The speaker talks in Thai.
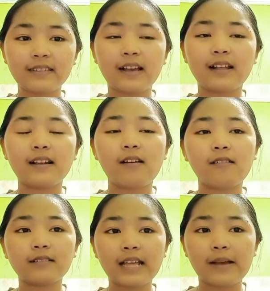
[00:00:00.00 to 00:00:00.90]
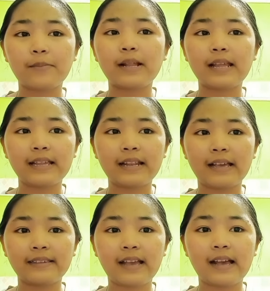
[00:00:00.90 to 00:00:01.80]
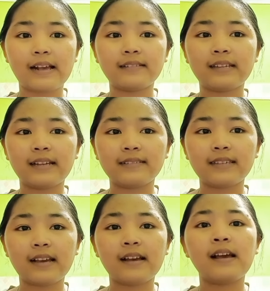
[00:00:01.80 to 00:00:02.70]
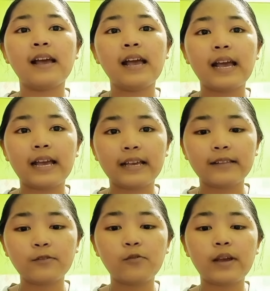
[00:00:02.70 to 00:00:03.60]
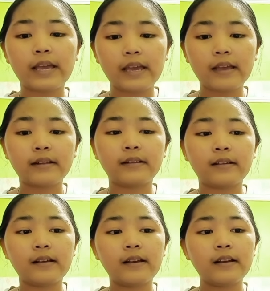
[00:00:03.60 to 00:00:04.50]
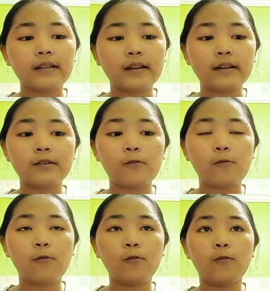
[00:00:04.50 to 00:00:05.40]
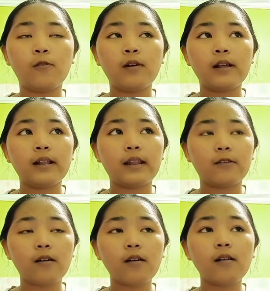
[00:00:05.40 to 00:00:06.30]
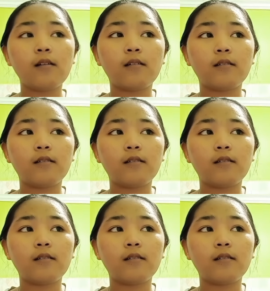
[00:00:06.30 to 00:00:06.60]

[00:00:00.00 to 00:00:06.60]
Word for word: อยากจะลองทำอะไรหลายอย่าง อยากจะให้ตัวเอง เรียนรู้ แล้วก็